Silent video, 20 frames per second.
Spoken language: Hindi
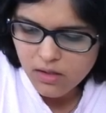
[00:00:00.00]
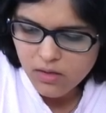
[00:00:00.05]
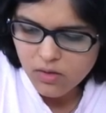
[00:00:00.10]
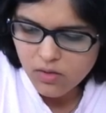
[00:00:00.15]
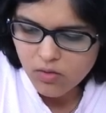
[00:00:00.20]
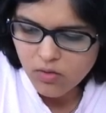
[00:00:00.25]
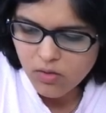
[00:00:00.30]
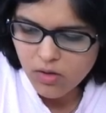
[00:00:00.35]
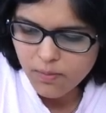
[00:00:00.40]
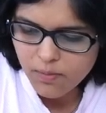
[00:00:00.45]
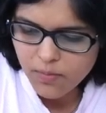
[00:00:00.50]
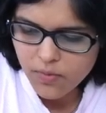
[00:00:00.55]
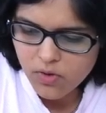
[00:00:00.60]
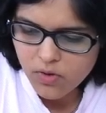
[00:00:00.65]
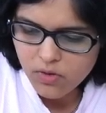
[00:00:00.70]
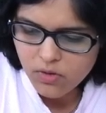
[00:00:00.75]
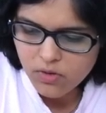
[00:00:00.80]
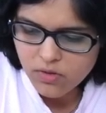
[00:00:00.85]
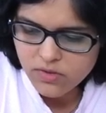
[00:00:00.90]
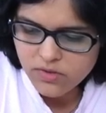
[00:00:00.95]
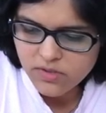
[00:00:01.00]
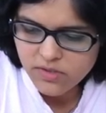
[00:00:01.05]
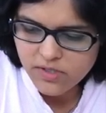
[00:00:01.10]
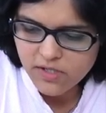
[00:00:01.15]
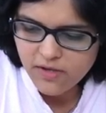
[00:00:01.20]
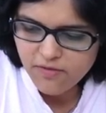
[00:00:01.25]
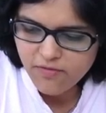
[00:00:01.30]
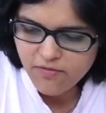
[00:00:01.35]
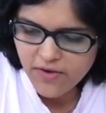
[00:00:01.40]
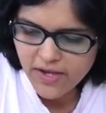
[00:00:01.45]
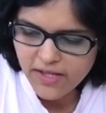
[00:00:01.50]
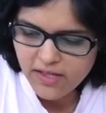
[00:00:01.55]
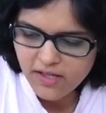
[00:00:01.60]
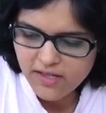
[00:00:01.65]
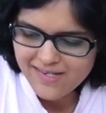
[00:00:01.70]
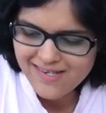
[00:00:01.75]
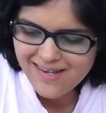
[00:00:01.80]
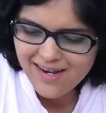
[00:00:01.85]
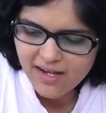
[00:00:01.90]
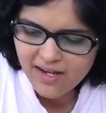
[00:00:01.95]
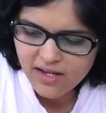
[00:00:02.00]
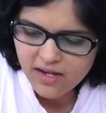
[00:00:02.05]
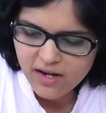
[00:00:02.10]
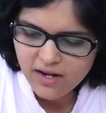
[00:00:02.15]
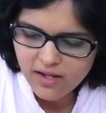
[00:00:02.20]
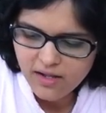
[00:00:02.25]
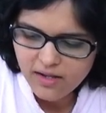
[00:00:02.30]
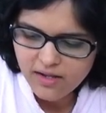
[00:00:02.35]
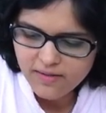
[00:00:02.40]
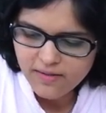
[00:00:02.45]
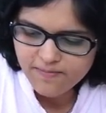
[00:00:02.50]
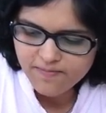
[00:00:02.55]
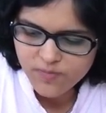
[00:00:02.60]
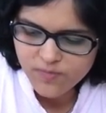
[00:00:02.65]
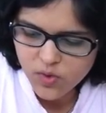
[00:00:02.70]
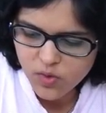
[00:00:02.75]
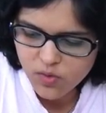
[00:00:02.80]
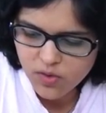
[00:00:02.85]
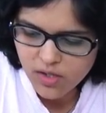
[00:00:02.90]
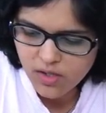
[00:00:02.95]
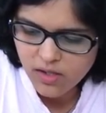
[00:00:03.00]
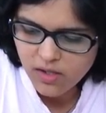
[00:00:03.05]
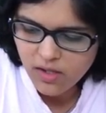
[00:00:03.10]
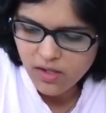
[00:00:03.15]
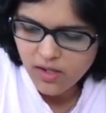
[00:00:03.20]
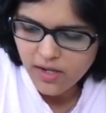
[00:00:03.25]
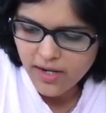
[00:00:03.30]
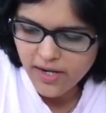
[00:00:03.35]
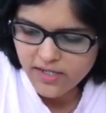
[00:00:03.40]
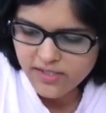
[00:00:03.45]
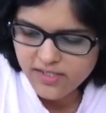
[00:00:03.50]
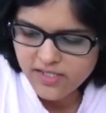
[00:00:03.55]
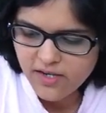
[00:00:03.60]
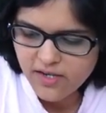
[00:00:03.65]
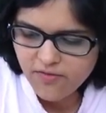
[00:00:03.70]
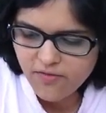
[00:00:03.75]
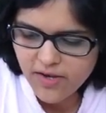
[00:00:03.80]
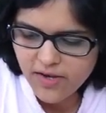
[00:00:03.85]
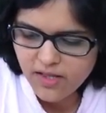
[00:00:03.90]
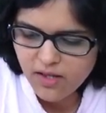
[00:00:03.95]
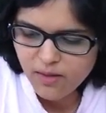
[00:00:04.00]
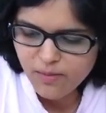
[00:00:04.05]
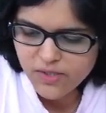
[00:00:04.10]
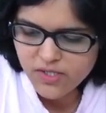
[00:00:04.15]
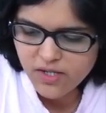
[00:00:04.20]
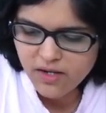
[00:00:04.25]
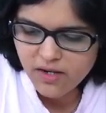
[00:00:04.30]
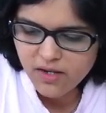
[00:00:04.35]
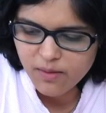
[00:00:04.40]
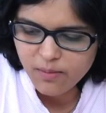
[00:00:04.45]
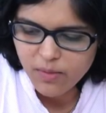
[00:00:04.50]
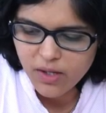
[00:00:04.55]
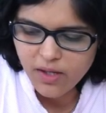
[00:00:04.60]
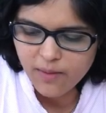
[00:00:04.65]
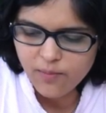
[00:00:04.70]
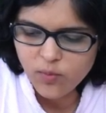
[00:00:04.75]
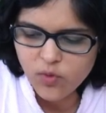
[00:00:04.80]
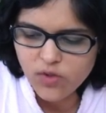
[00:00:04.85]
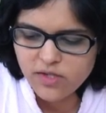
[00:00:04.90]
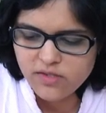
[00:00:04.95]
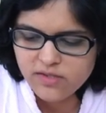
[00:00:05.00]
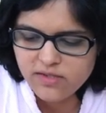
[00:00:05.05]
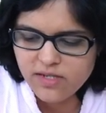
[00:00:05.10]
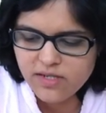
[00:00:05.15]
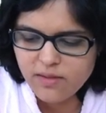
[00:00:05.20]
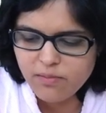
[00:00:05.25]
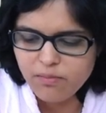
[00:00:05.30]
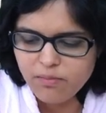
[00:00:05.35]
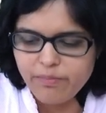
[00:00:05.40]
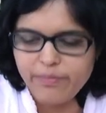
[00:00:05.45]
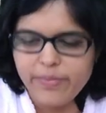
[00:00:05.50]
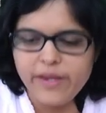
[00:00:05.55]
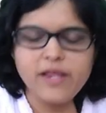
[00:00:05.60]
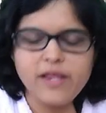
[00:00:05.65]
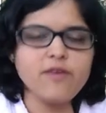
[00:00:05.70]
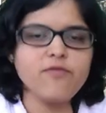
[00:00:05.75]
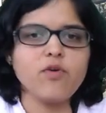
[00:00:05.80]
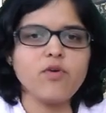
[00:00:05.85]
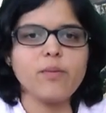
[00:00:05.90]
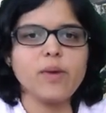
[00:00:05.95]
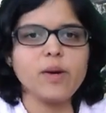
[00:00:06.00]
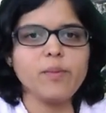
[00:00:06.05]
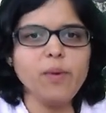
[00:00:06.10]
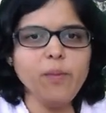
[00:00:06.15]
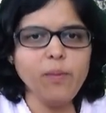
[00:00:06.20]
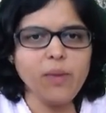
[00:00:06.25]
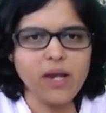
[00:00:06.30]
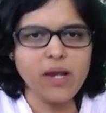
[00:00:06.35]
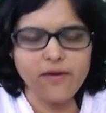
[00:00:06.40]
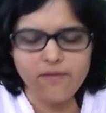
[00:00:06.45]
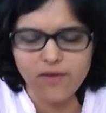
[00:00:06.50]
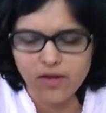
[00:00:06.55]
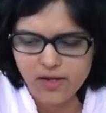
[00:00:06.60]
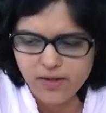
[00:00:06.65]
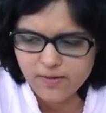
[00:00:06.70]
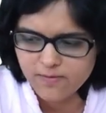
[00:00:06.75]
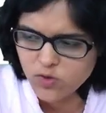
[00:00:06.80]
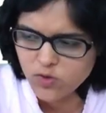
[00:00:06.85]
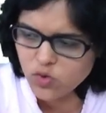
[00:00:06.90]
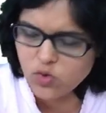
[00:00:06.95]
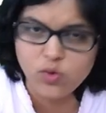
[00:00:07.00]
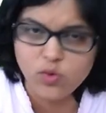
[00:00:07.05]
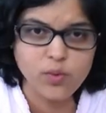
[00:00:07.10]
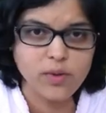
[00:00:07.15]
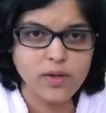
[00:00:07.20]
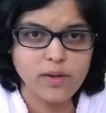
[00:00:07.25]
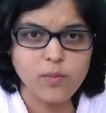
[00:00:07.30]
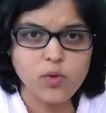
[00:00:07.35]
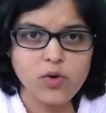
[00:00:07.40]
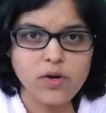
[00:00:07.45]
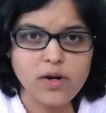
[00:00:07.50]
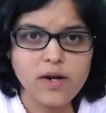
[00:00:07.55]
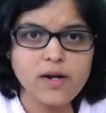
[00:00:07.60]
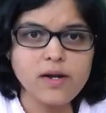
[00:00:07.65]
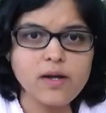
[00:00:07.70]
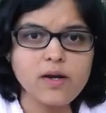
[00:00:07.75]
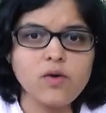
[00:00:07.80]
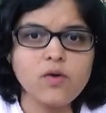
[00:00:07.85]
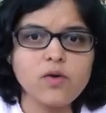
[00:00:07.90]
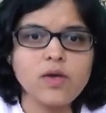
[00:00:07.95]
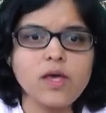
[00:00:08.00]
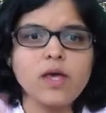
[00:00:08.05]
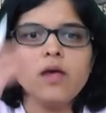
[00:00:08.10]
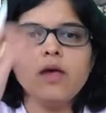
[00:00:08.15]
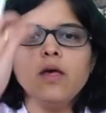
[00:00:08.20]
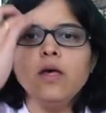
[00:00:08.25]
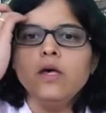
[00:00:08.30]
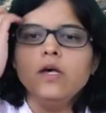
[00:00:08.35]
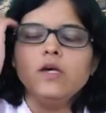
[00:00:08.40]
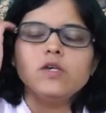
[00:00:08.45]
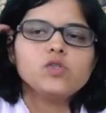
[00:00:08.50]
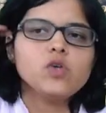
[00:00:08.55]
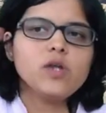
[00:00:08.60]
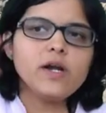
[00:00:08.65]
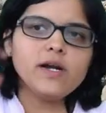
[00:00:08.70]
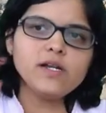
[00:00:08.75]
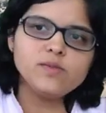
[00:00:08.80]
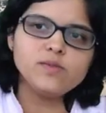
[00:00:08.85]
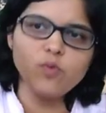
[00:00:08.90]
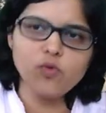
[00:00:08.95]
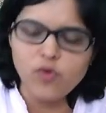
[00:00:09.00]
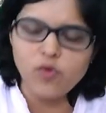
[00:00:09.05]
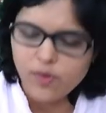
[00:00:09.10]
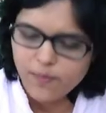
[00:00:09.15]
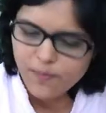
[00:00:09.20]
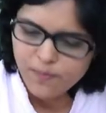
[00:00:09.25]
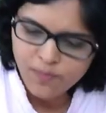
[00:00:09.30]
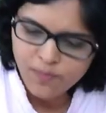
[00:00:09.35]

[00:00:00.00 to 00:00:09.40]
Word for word: तो आपको सी ए फाइनल सेलेक्ट करना है ओके एंड सी ए फाइनल में जाने के बाद आपको ये सेम पी डी एफ फॉर्मेट में मिलने वाली सो डोंट वरी अबाउट डैट ओके सो लेट इज़ मूव ऑन